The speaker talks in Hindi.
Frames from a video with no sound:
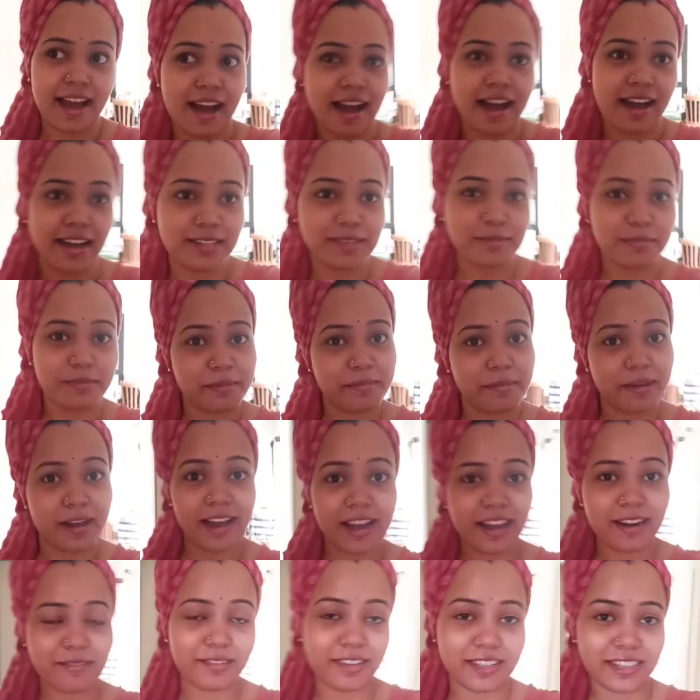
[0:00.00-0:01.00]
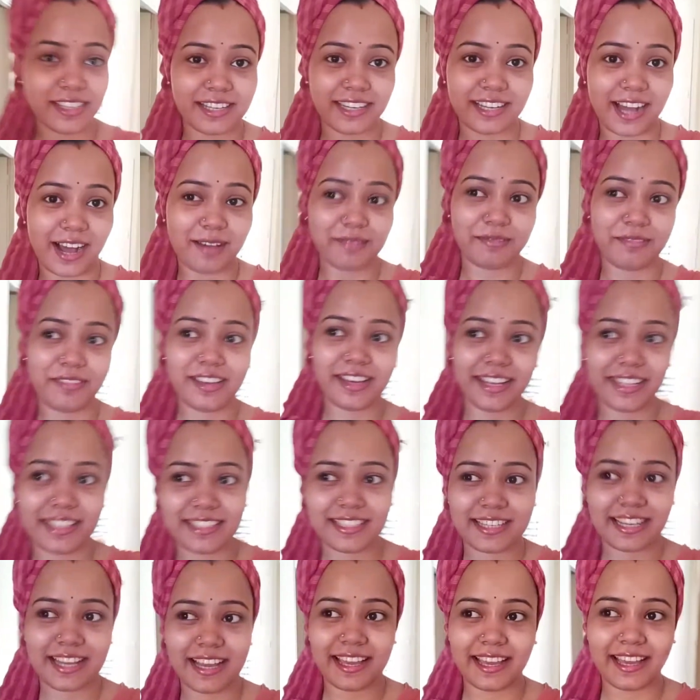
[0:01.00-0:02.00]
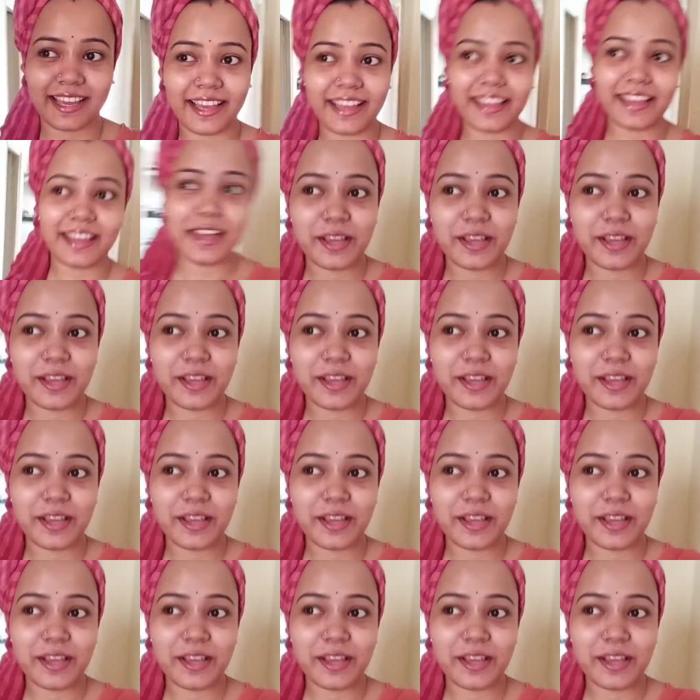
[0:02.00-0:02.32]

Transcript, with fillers: आज भी बाहर वेदर काफ़ी अच्छा है